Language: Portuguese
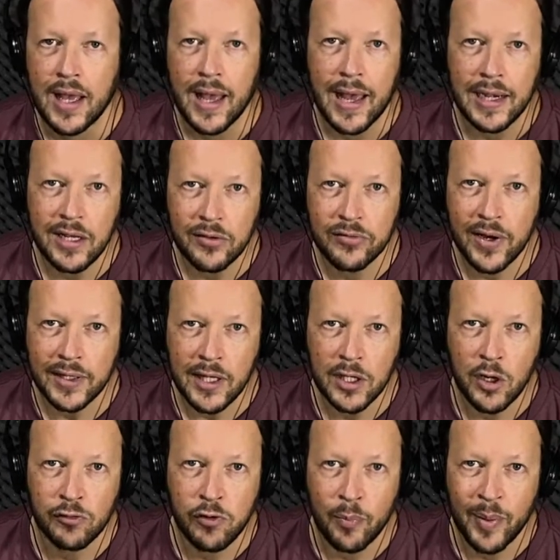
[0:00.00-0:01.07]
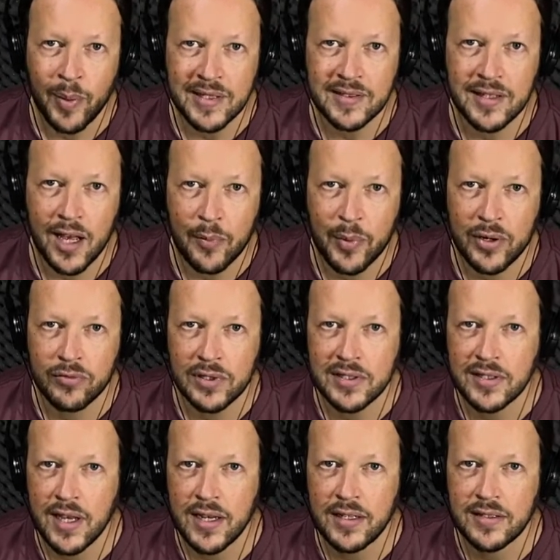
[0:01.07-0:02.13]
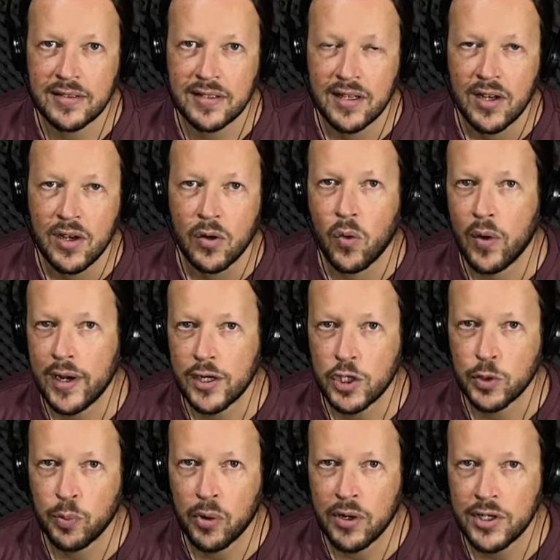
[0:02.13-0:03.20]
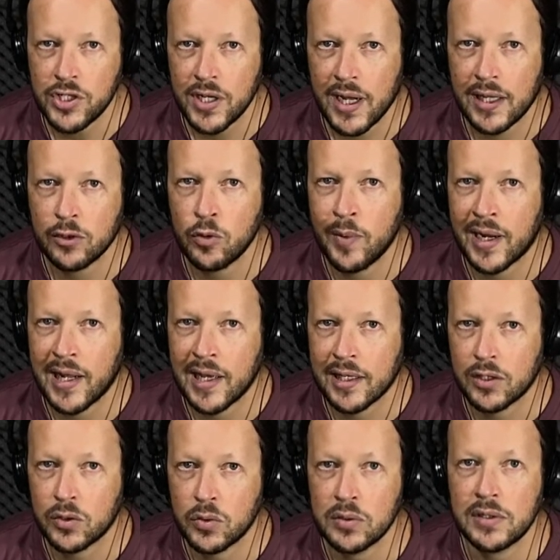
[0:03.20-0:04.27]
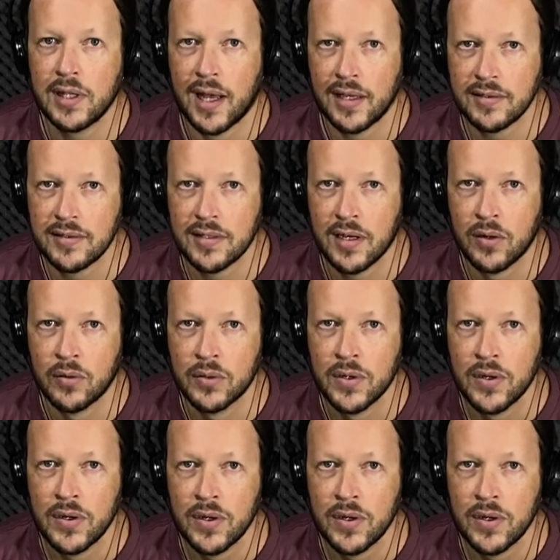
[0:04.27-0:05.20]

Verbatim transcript: A levada que eu vou passar para vocês corresponde à do maracatu nação,